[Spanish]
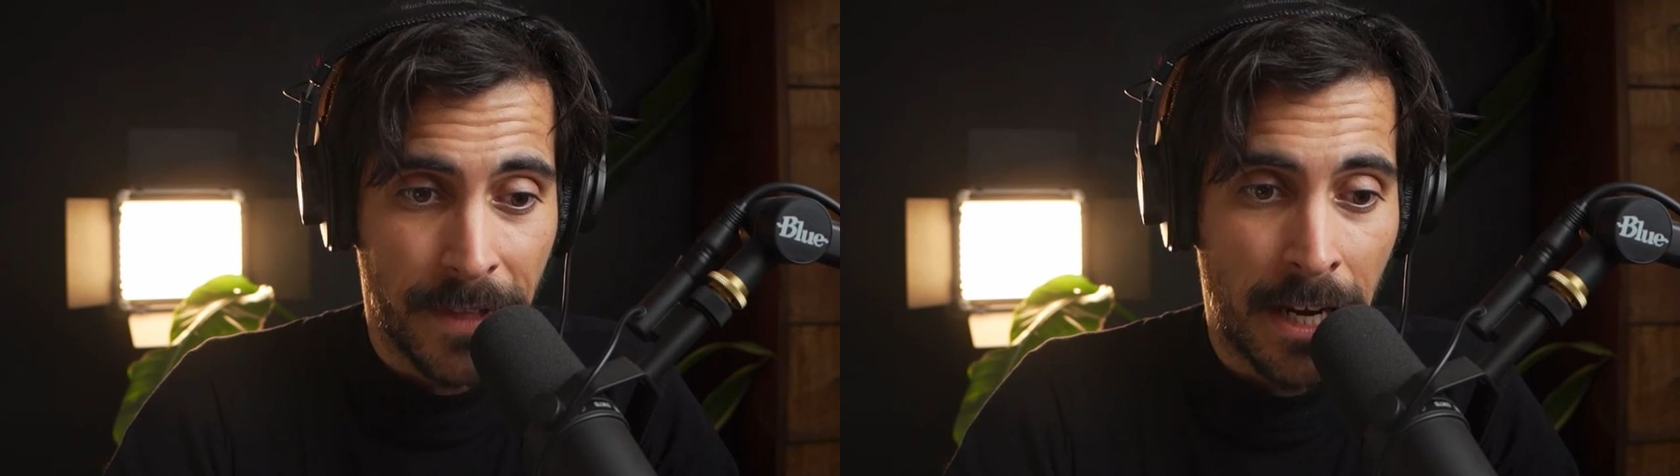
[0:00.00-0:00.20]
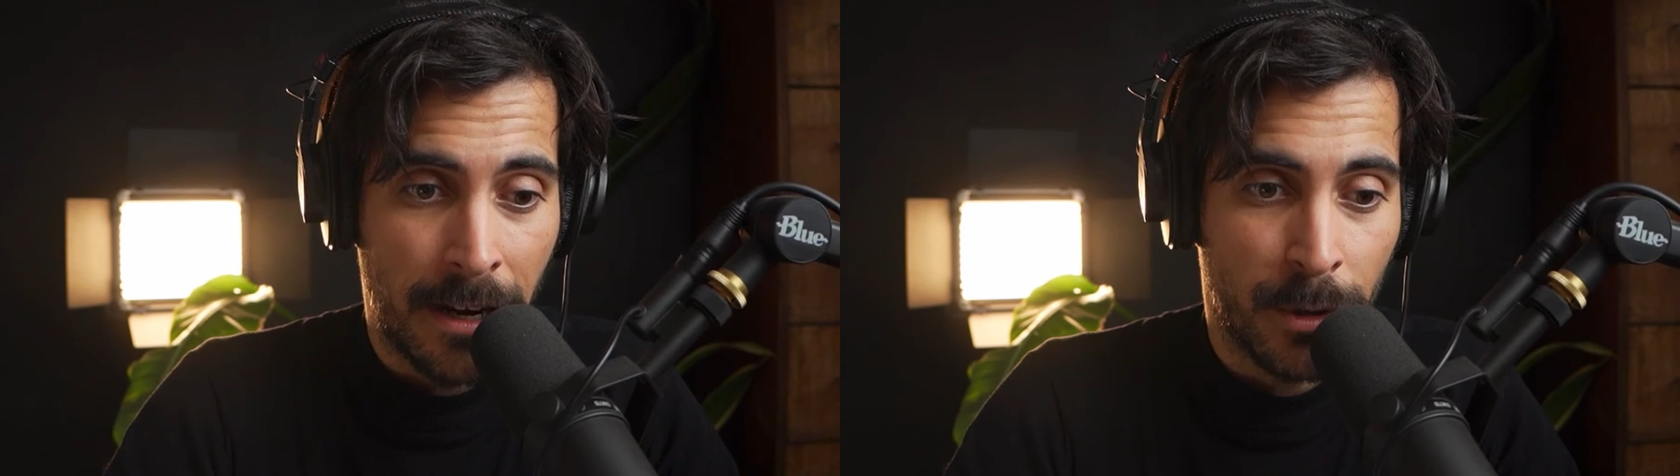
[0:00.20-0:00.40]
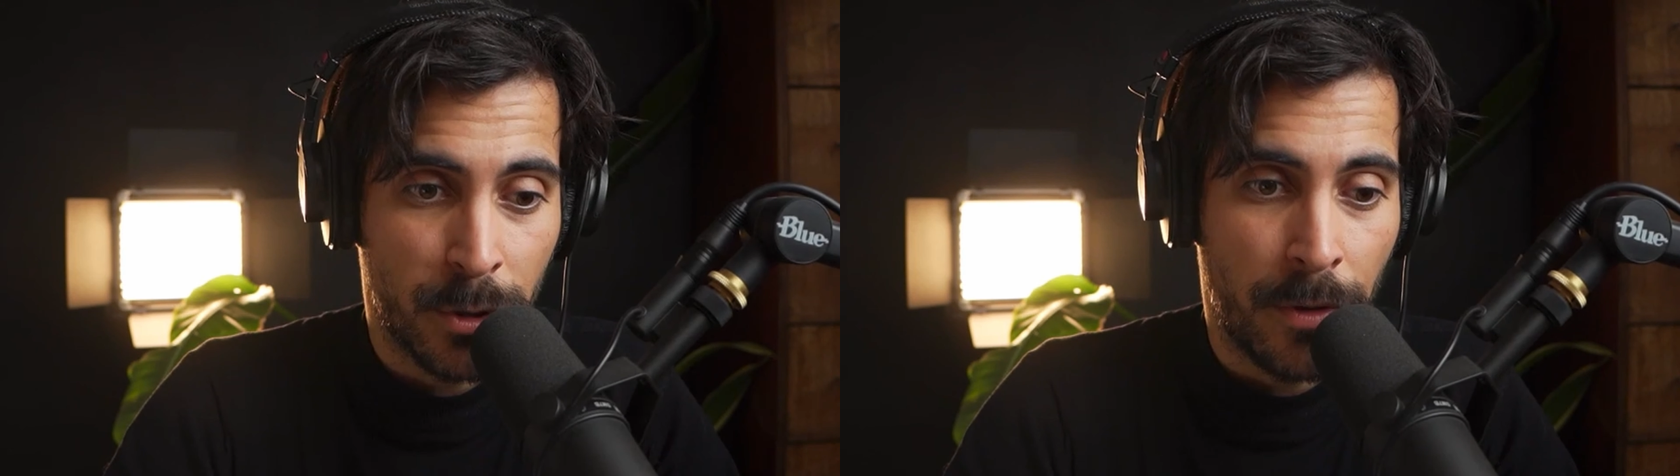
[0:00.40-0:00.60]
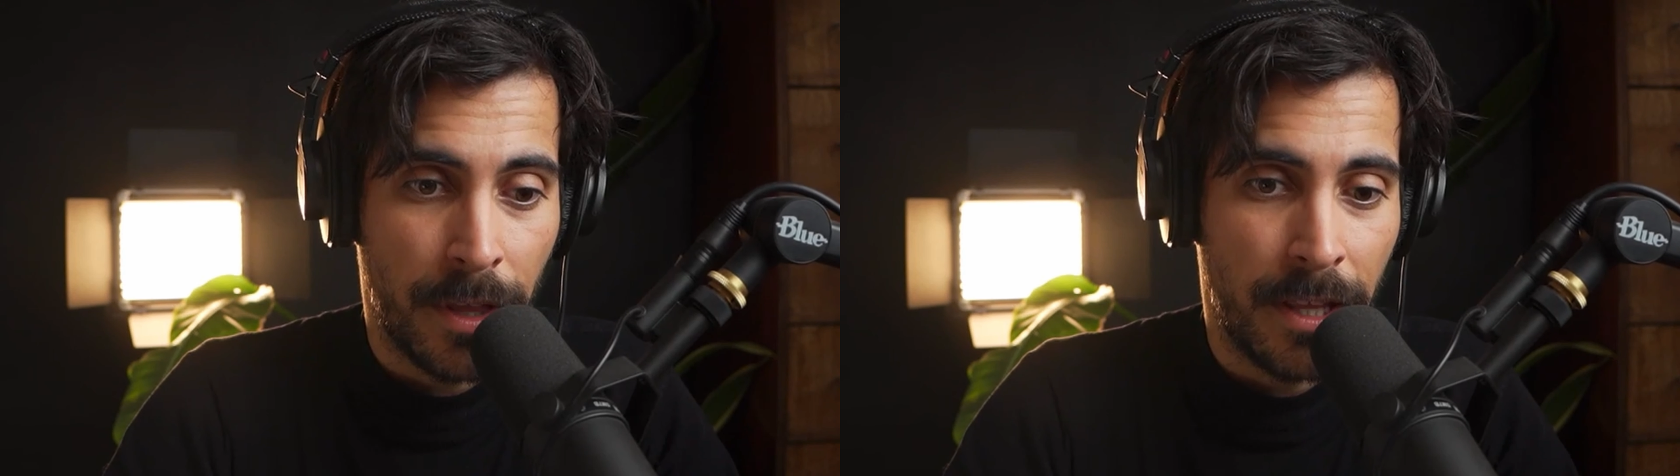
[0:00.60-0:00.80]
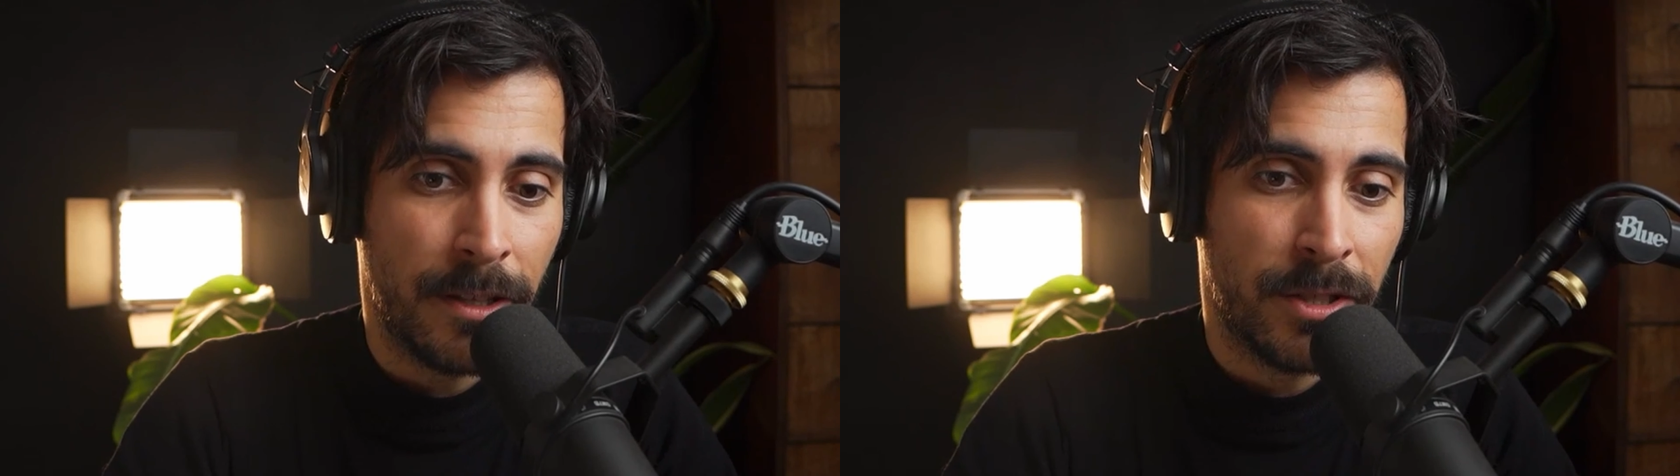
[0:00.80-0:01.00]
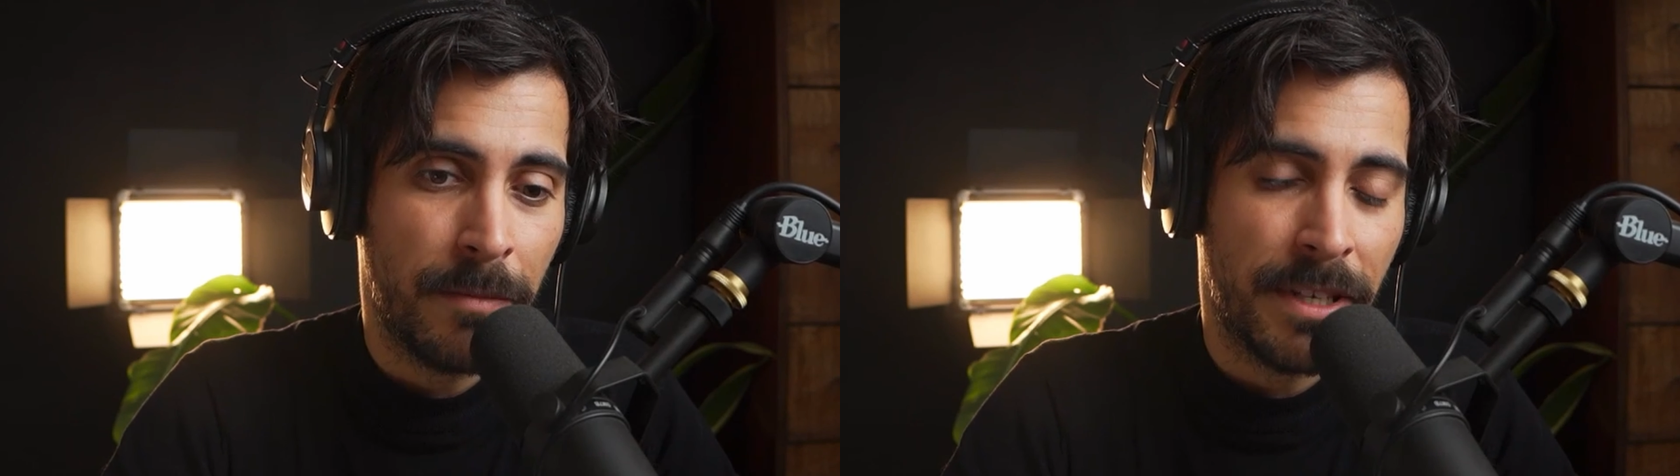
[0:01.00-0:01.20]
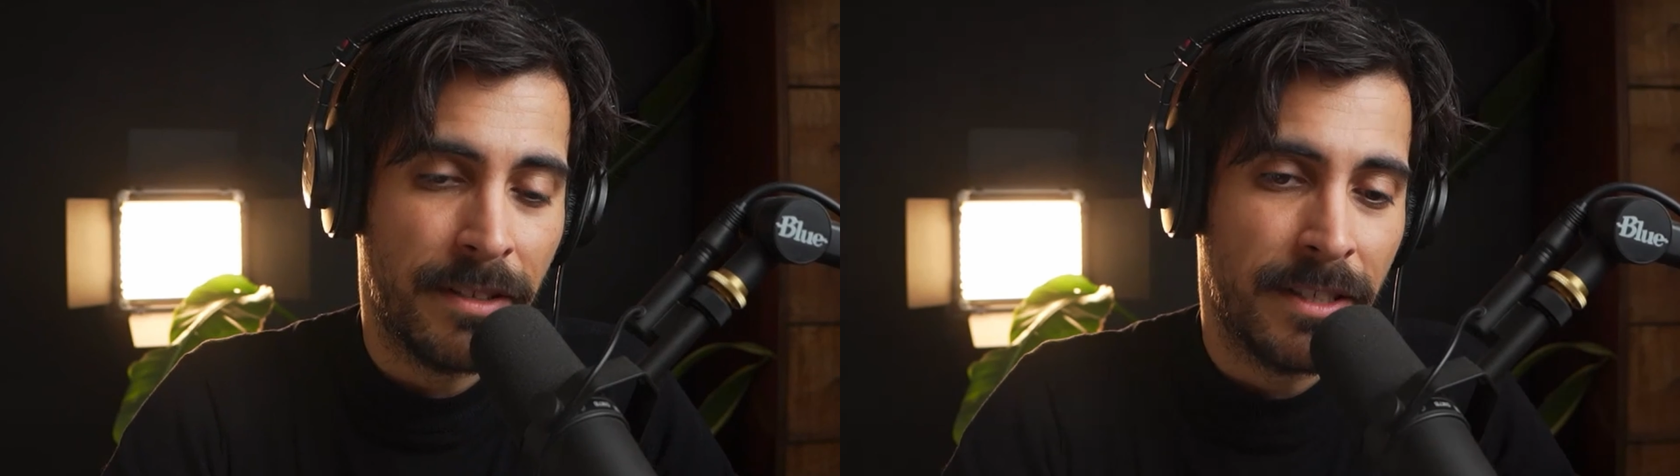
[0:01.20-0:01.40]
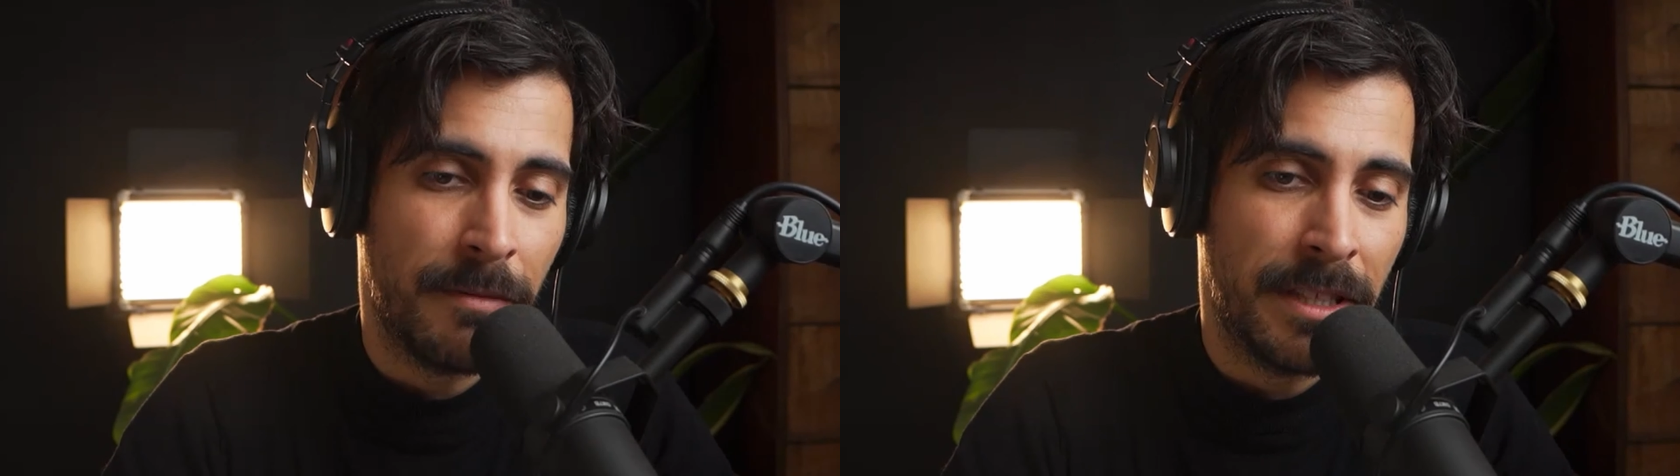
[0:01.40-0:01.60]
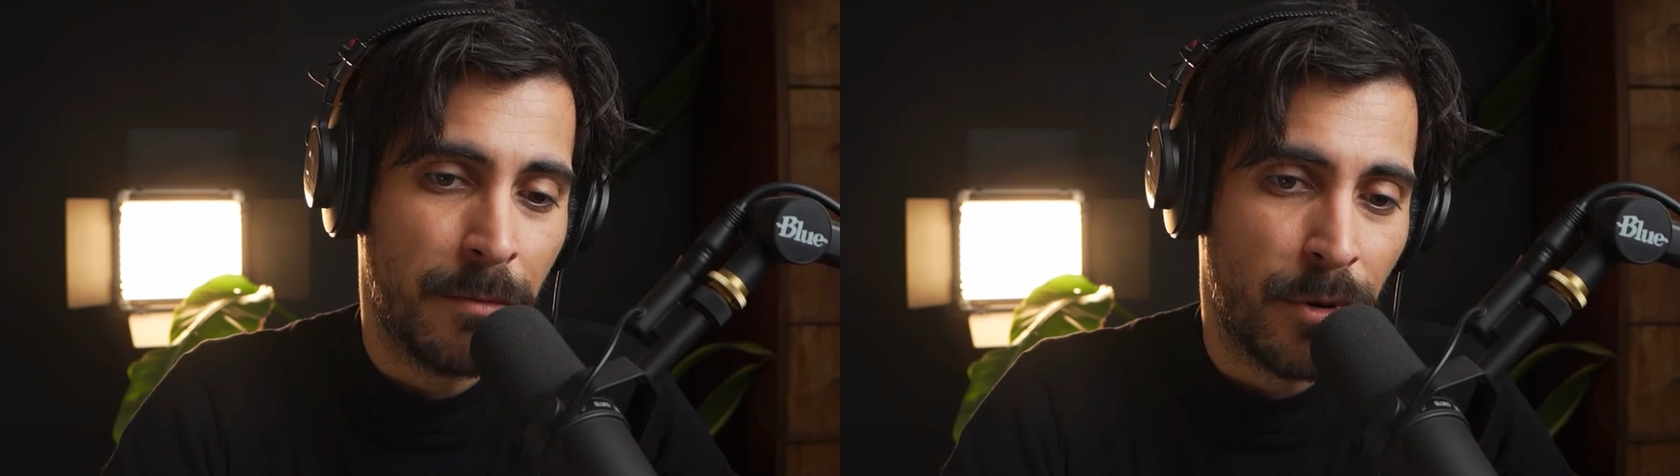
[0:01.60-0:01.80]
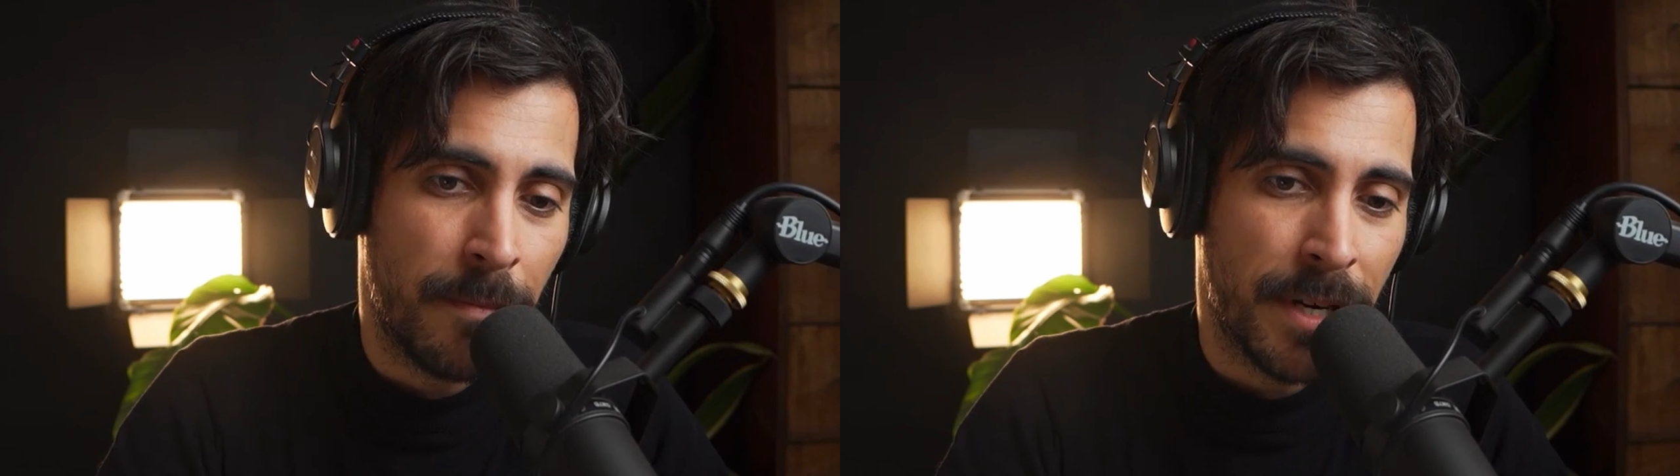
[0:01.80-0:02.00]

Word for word: Acabó suicidándose precisamente por la,